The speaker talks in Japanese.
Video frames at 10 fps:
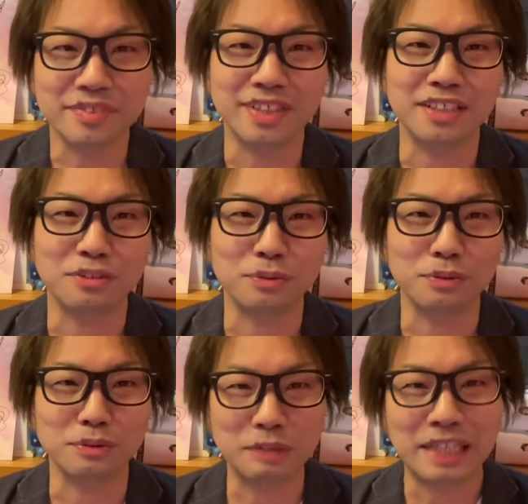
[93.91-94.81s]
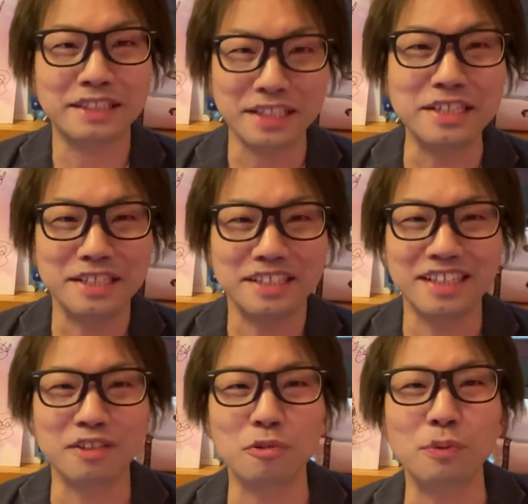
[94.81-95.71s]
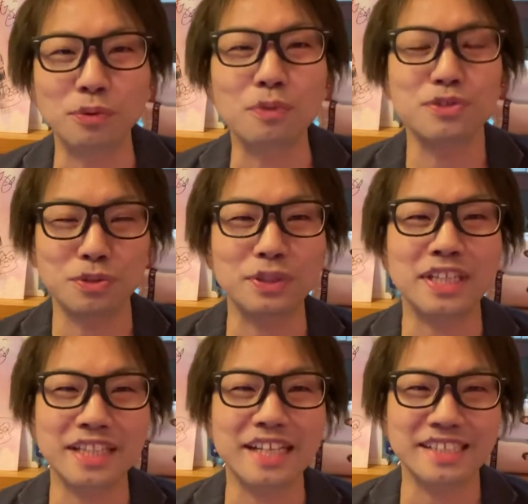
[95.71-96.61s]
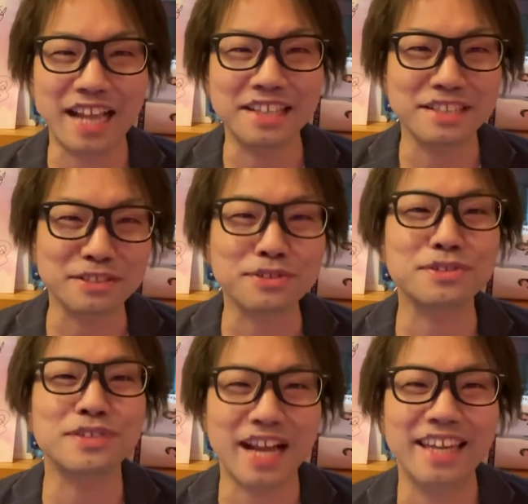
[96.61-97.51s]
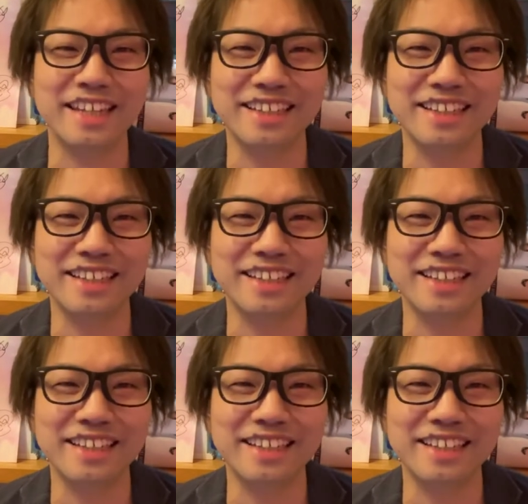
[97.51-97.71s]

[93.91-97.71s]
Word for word: えーと、勝手にあの思う特徴的な3人ずつぐらい、